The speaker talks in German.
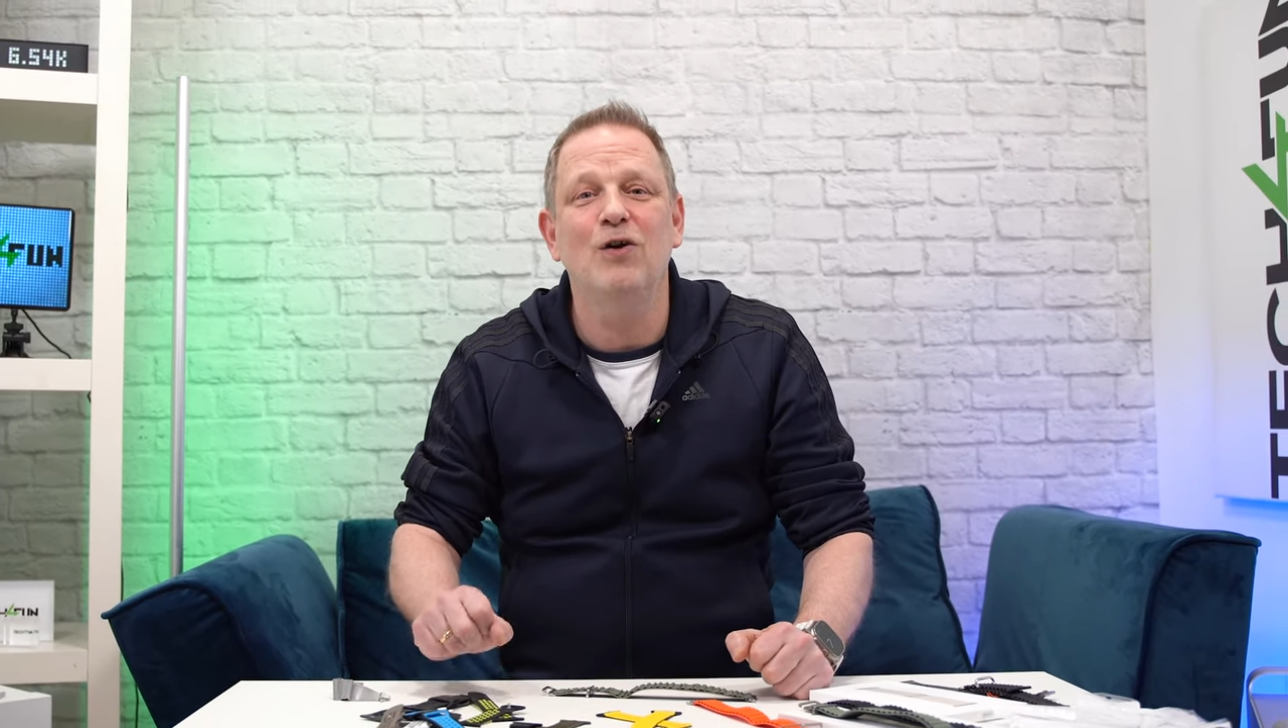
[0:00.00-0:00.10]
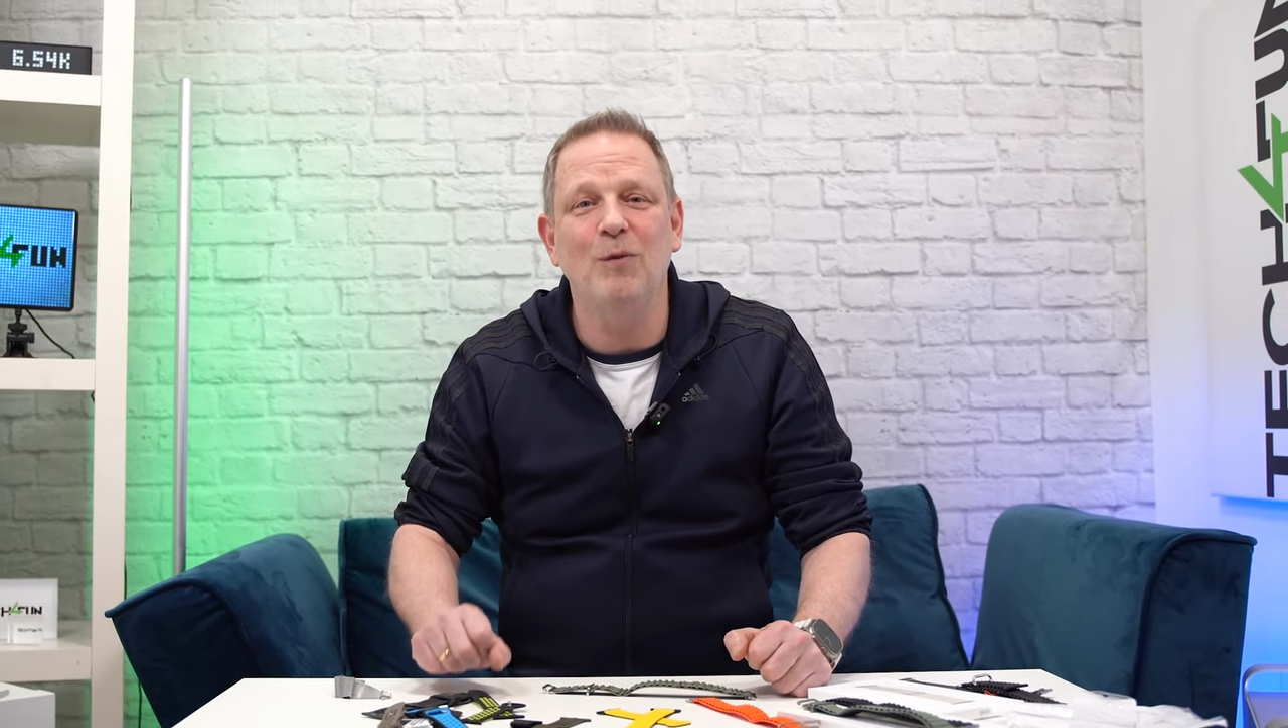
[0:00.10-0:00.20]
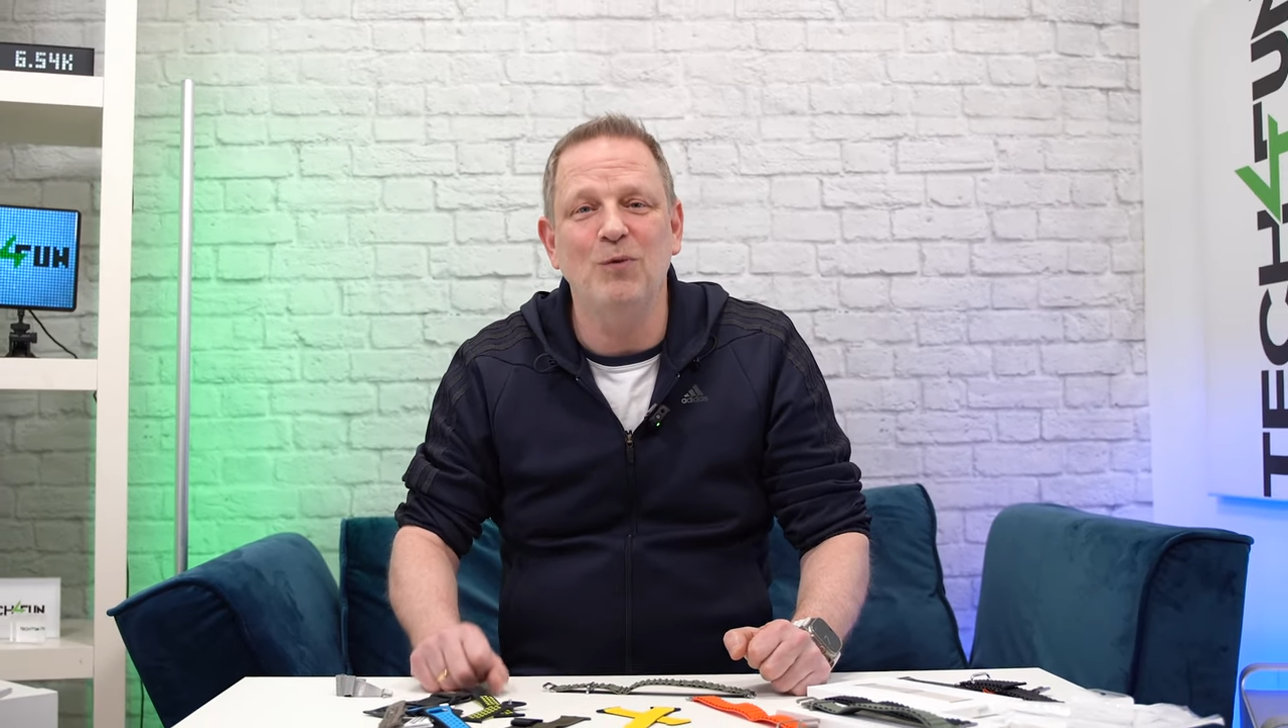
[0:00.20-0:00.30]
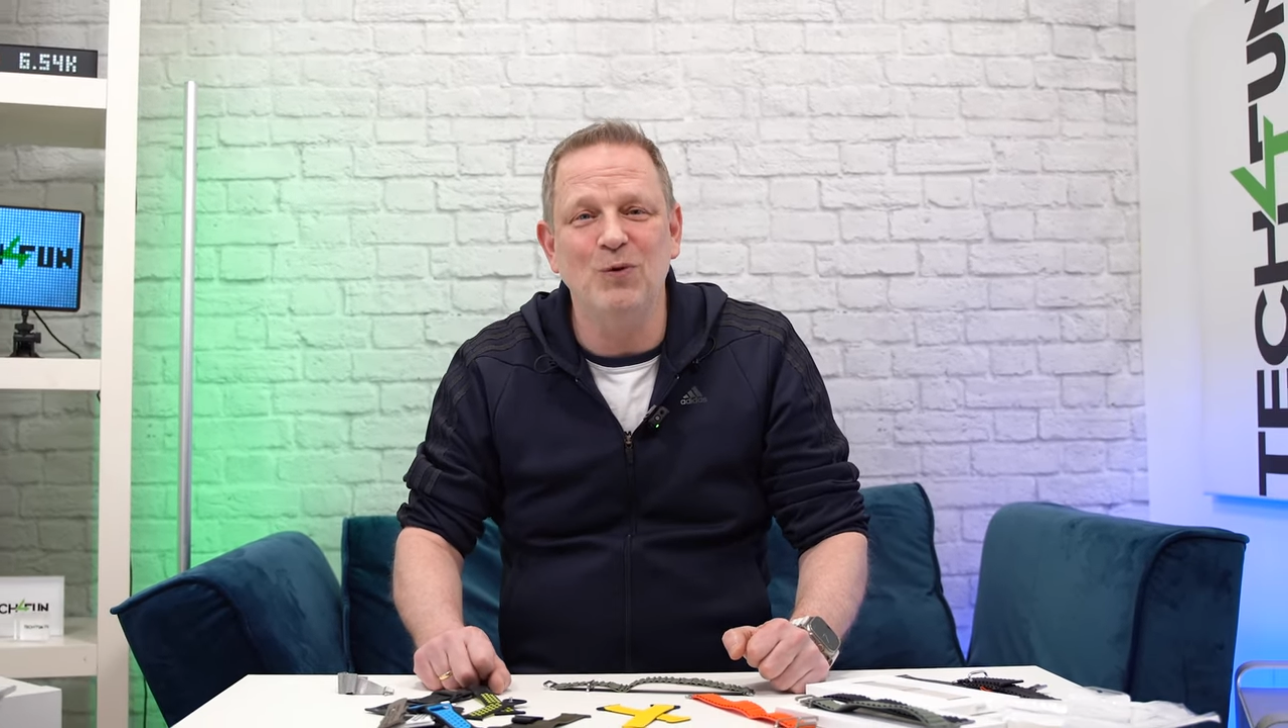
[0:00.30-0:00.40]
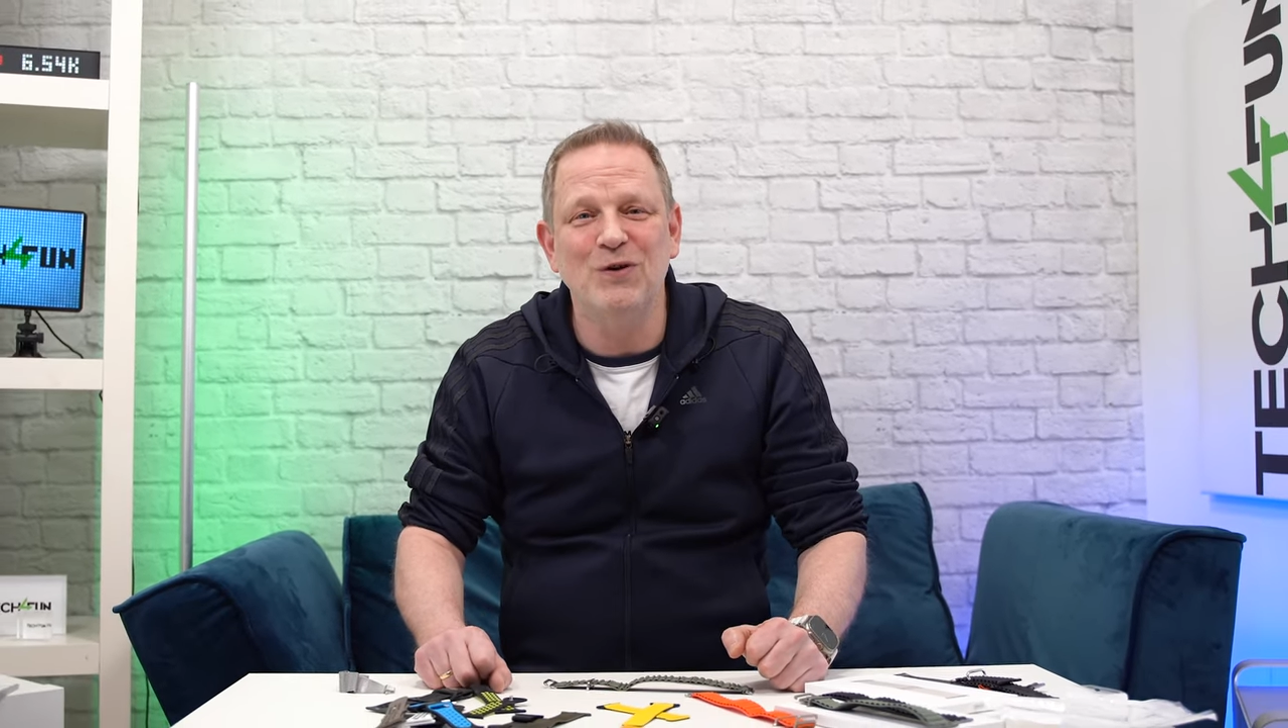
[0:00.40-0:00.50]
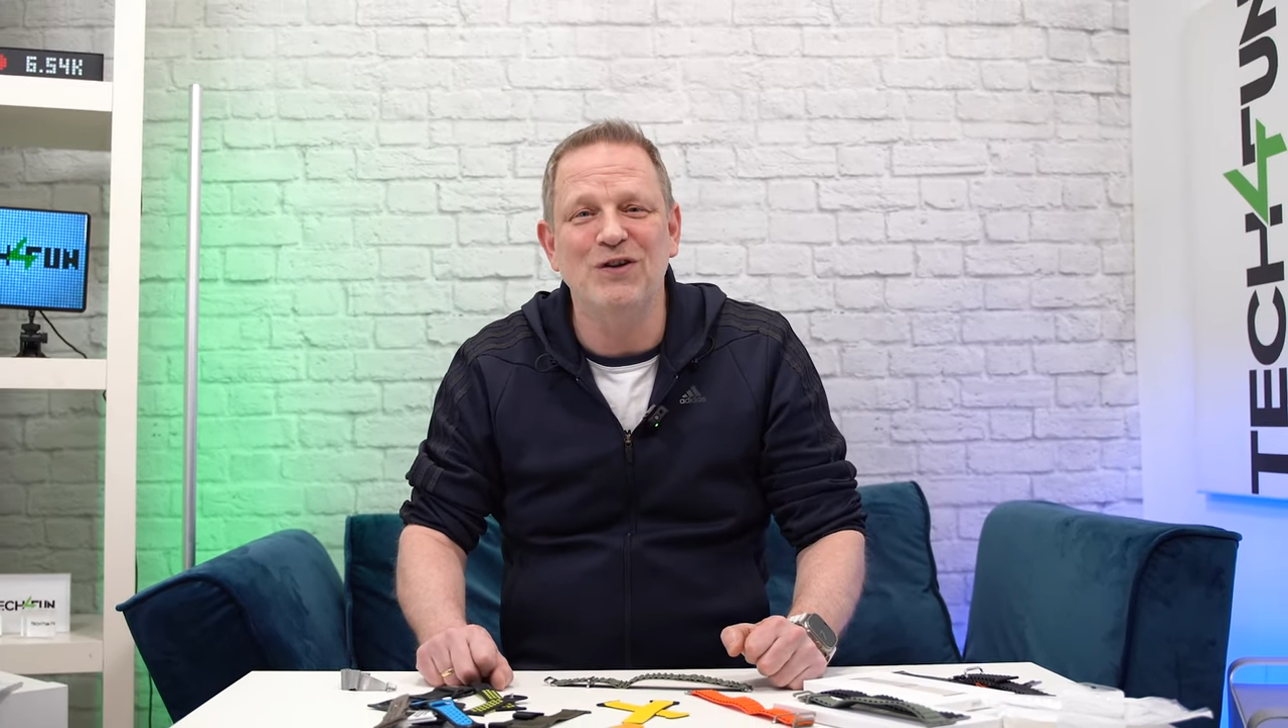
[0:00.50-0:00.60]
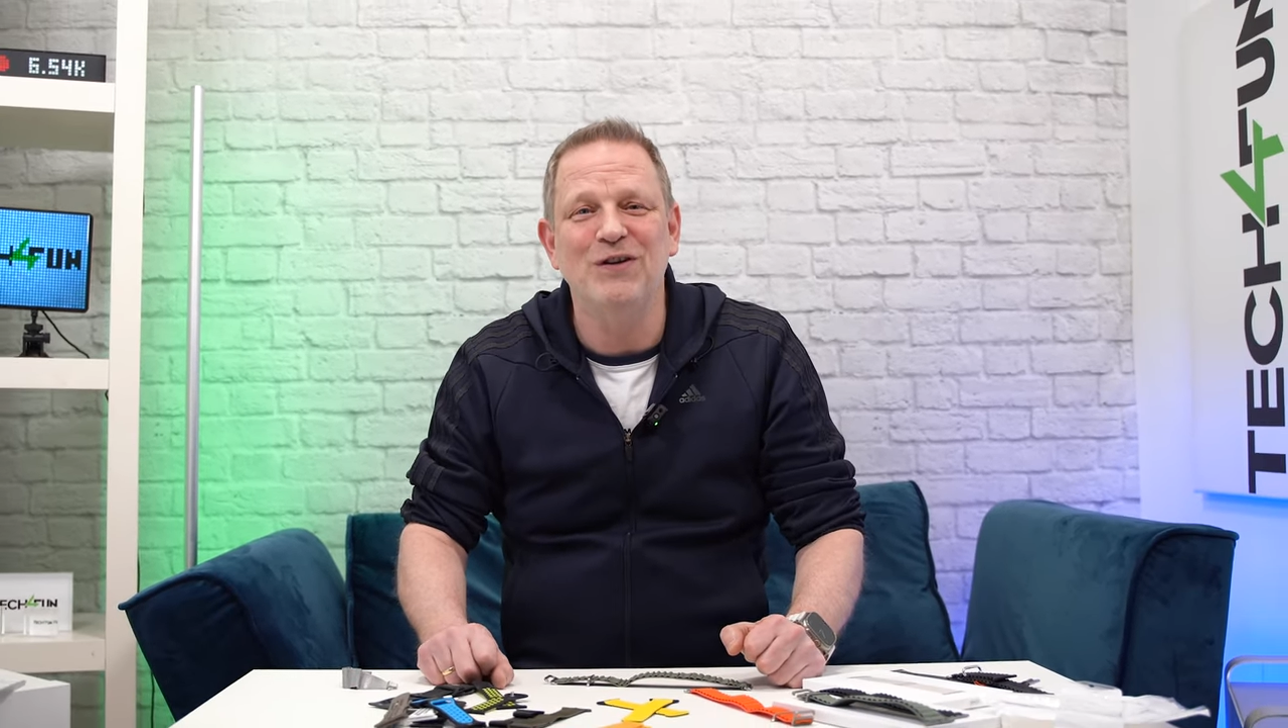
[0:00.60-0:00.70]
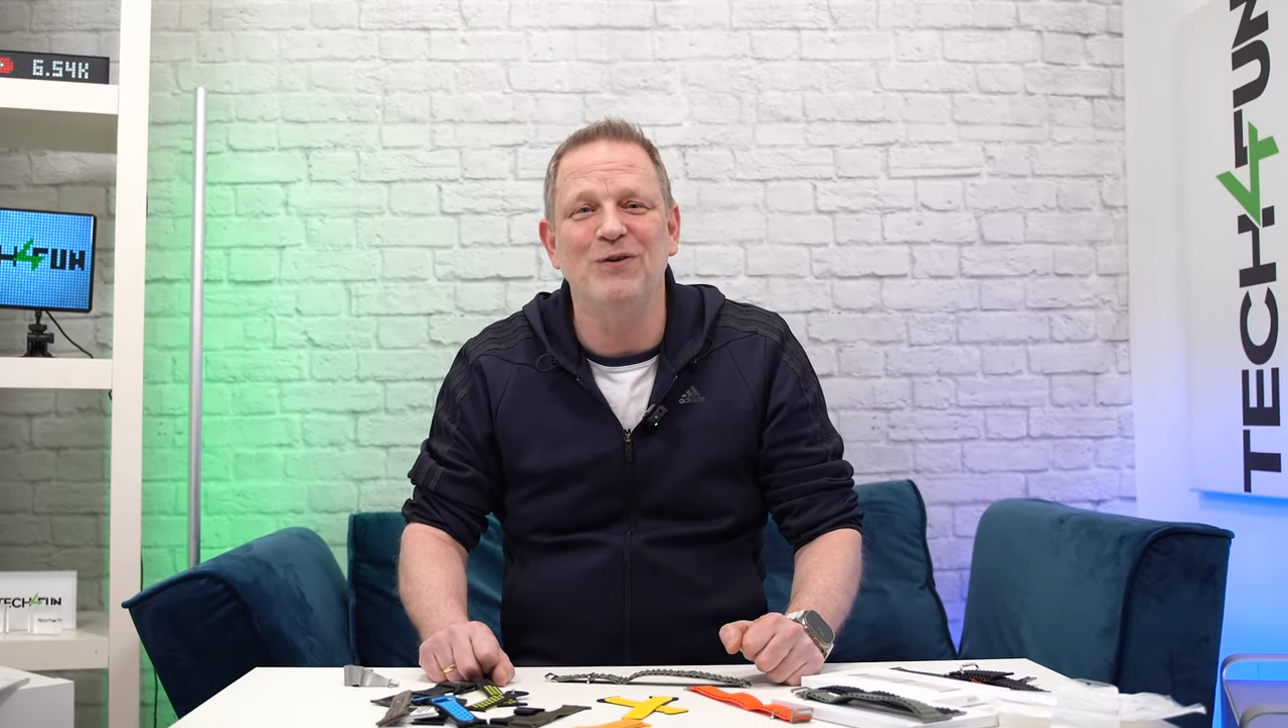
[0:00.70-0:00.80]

Kommt gut